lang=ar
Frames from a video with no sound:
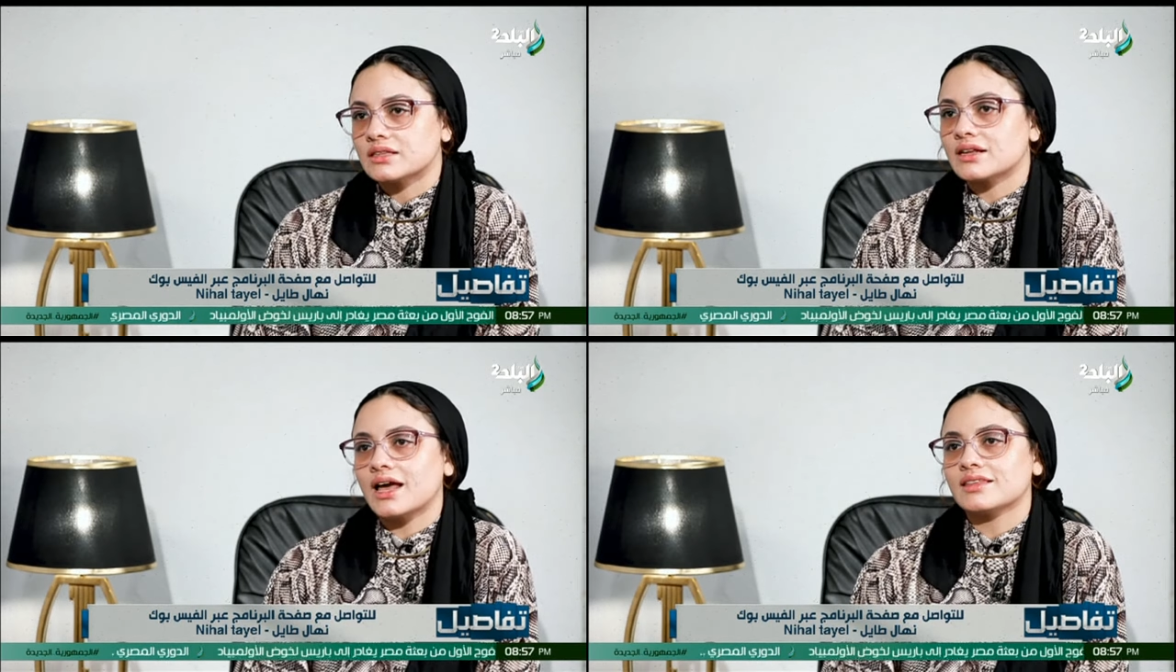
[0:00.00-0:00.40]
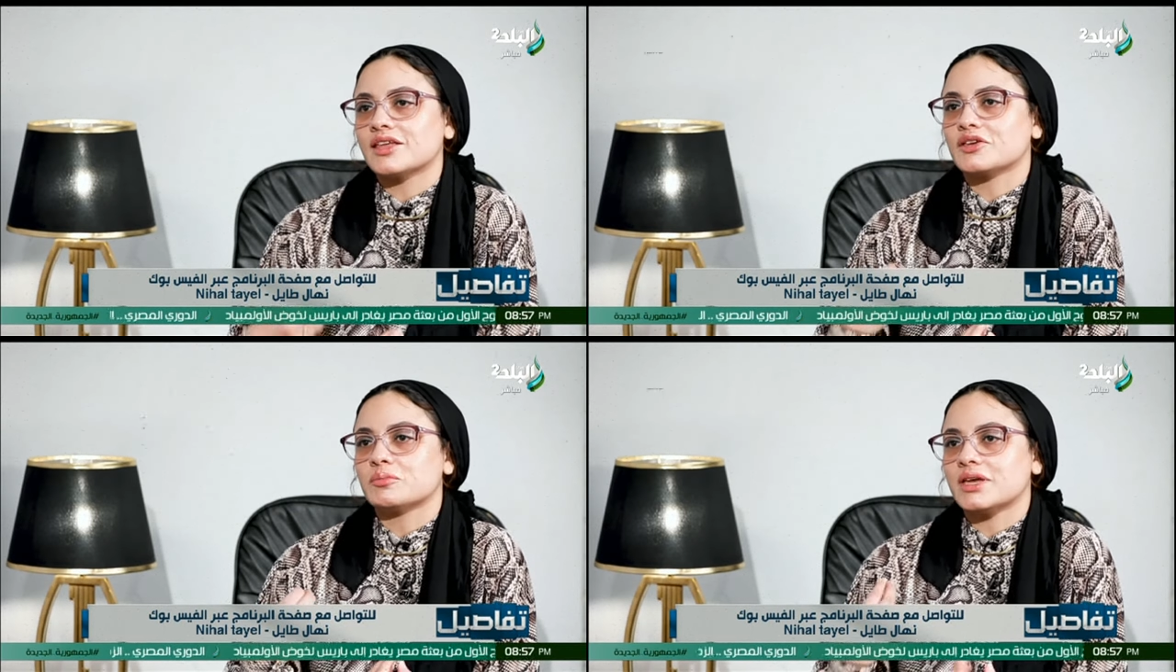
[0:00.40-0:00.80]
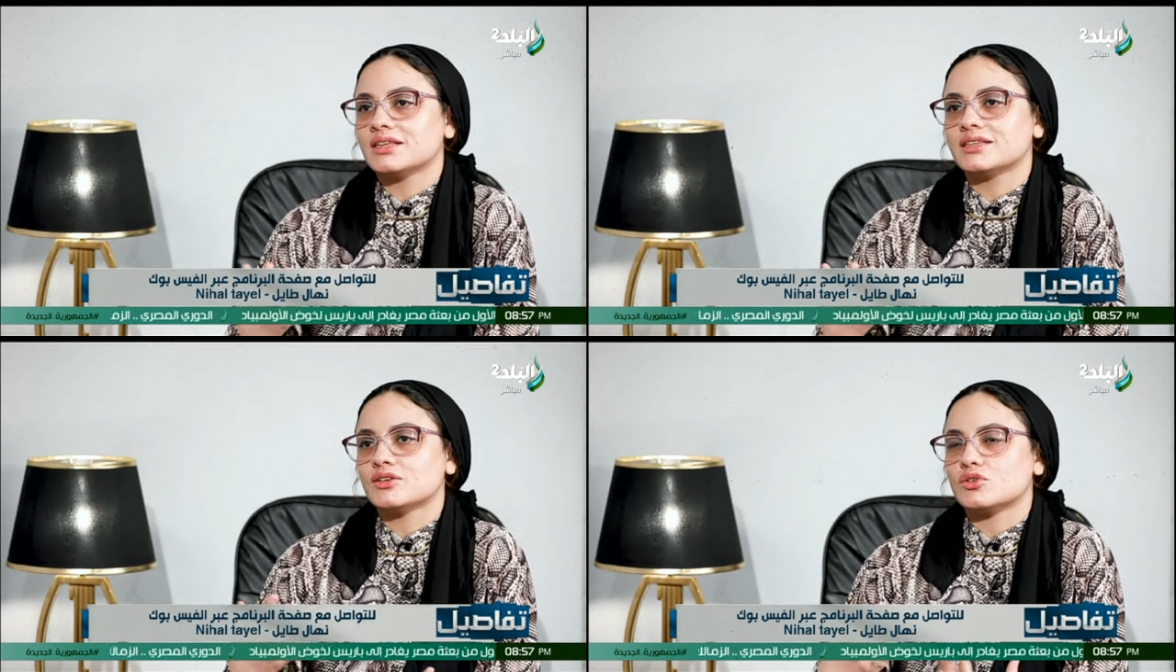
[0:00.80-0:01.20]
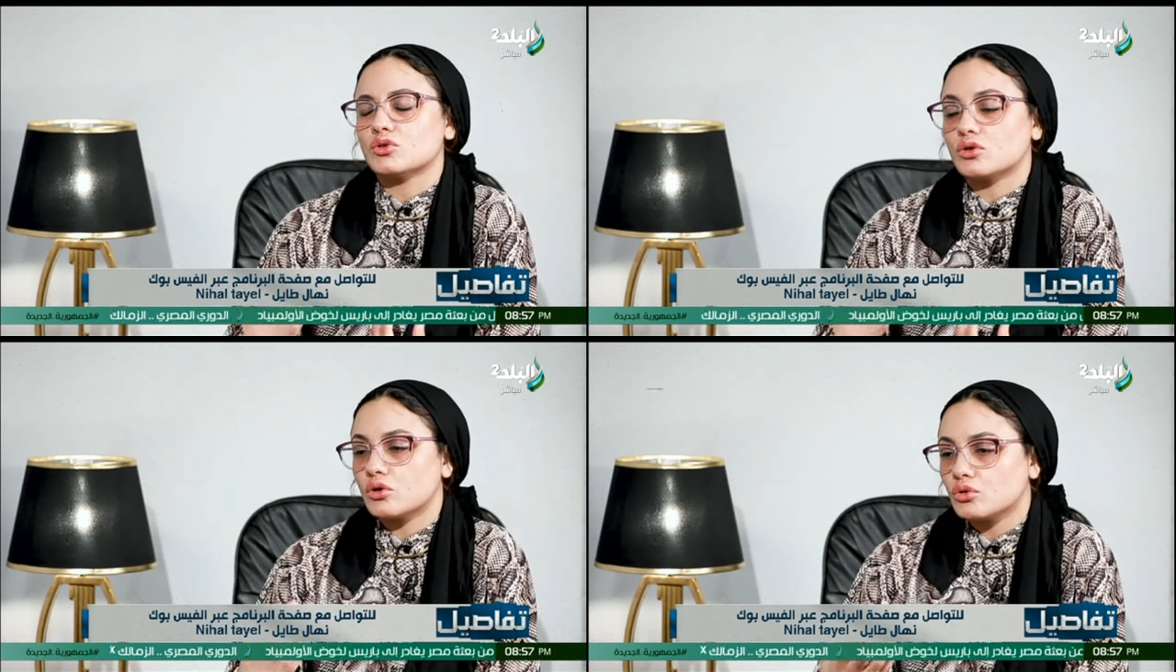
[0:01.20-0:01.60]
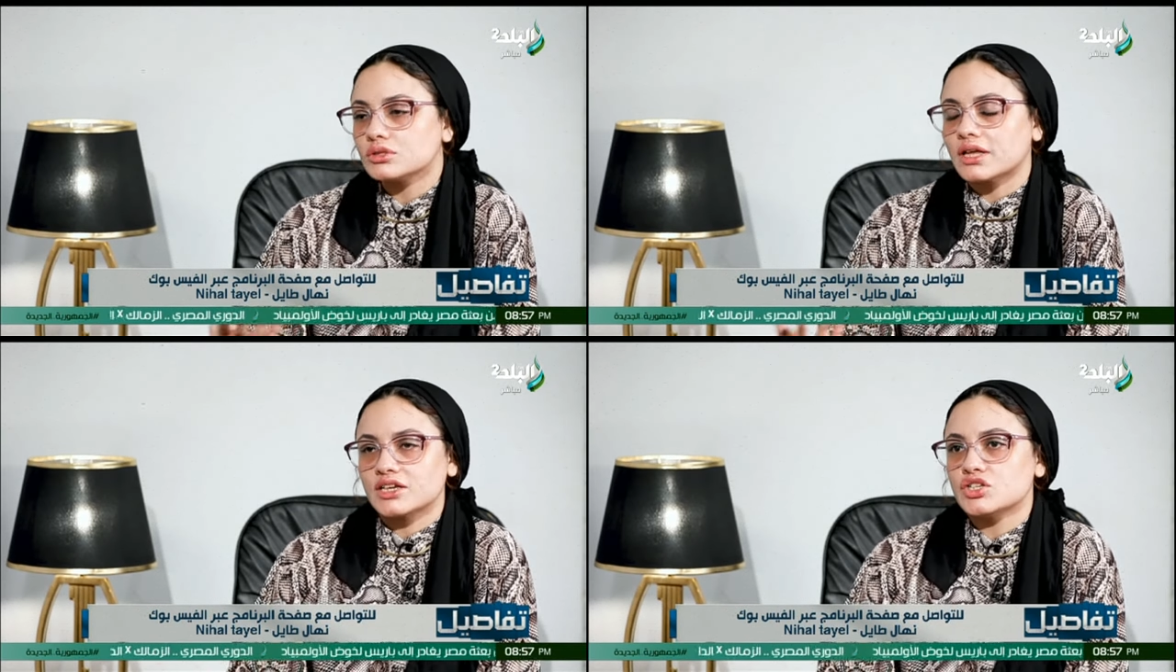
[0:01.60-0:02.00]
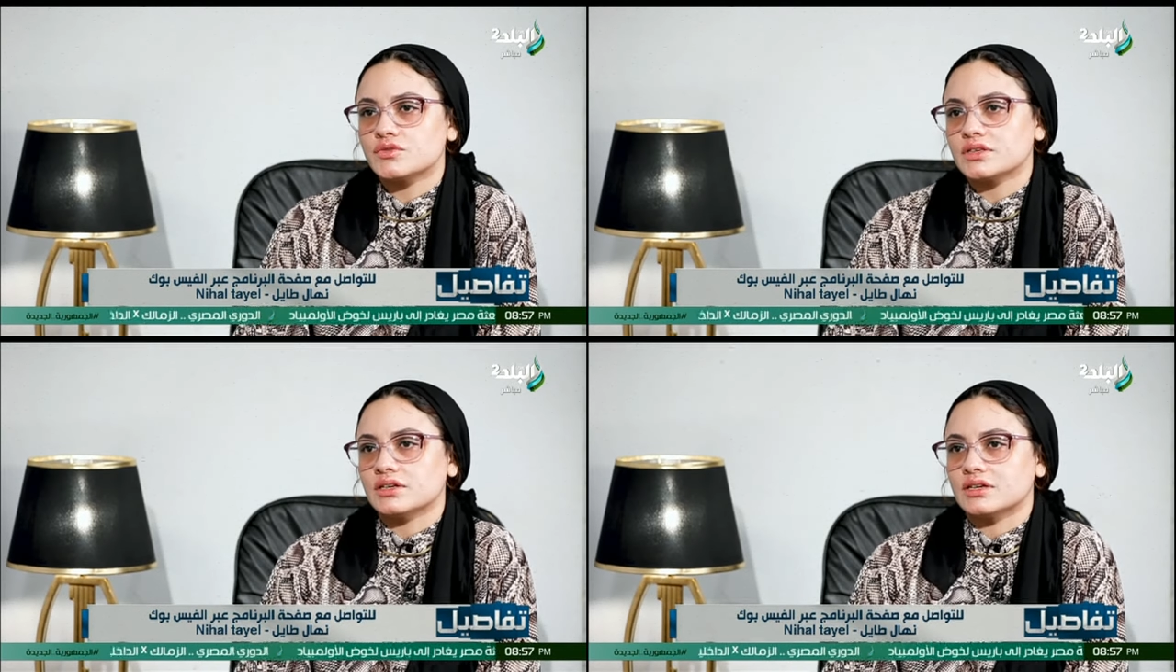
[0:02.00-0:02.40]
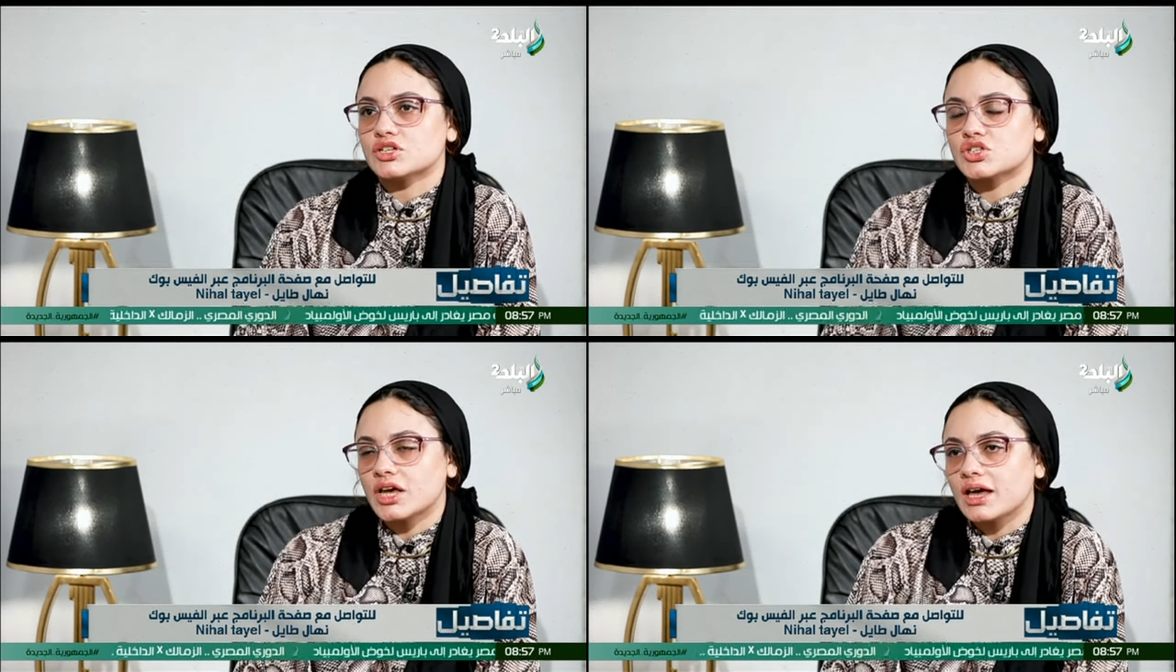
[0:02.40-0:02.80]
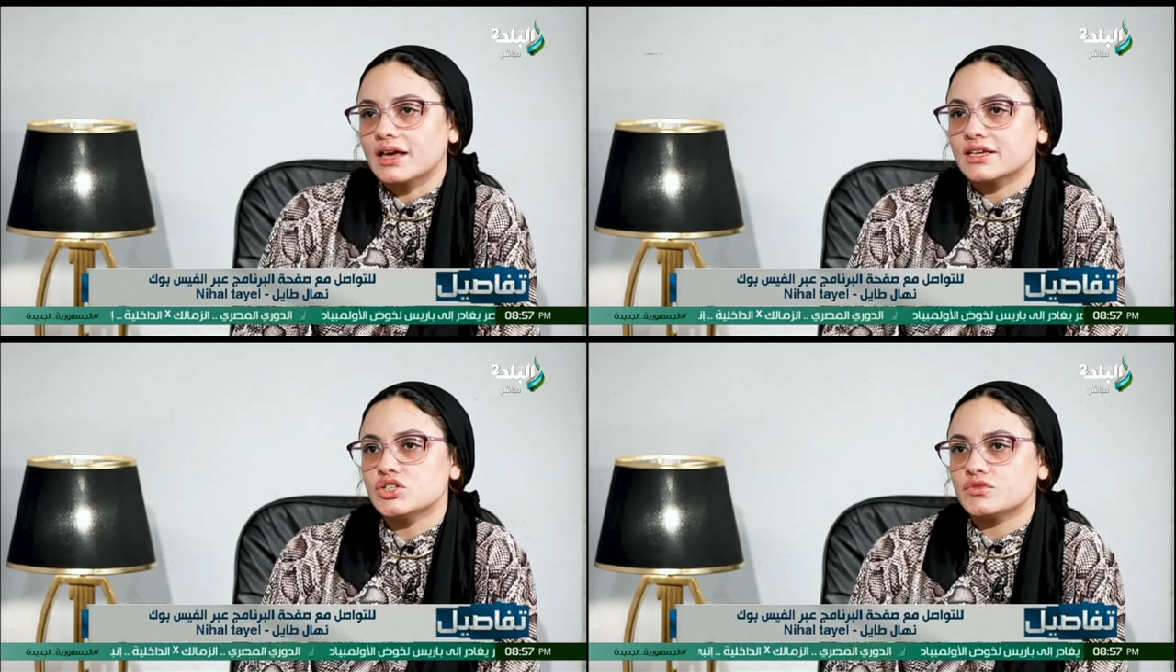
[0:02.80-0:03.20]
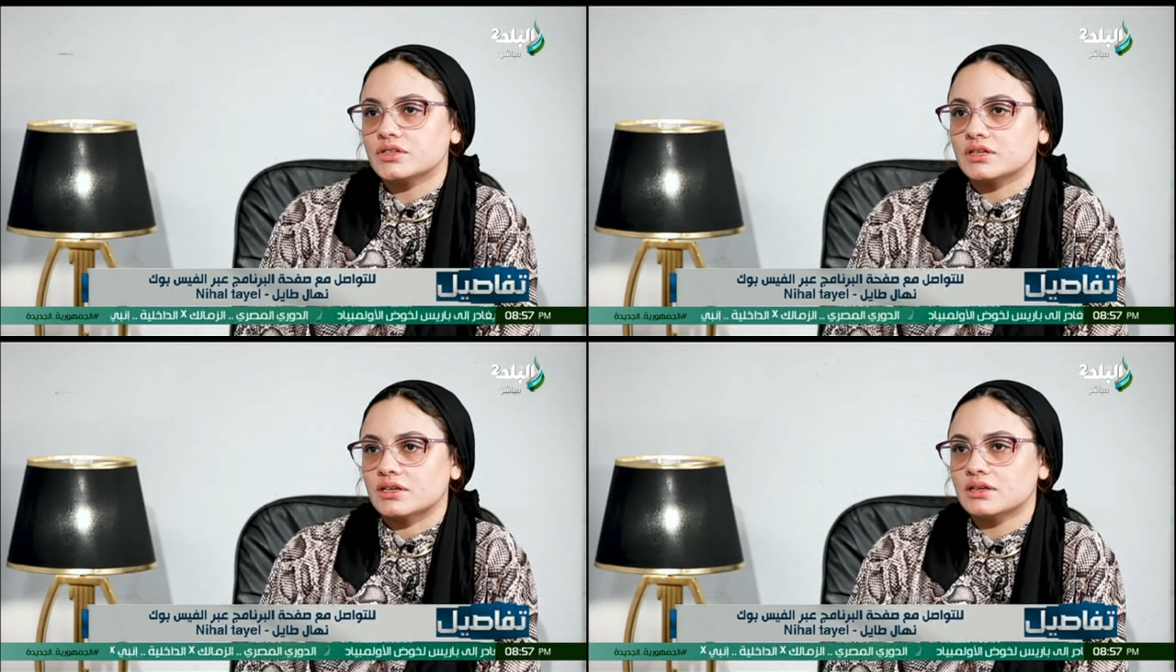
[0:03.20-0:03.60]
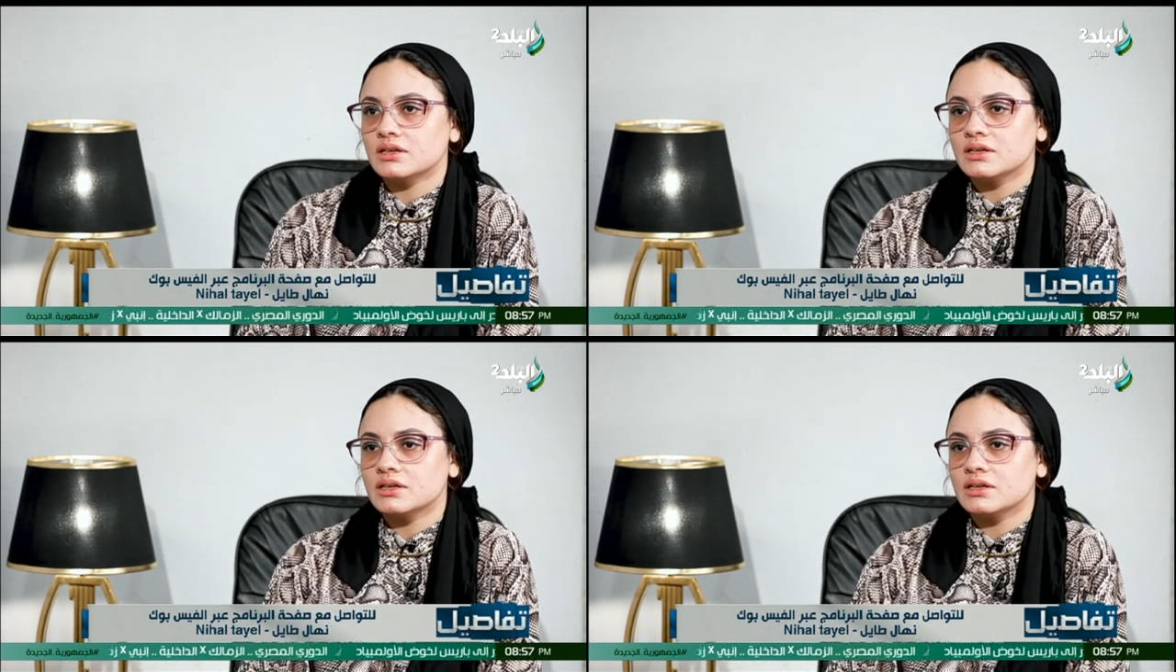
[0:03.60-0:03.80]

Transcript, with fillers: ان انا حتى يبقى لي اوضه اعيش فيها شقه اعيش فيها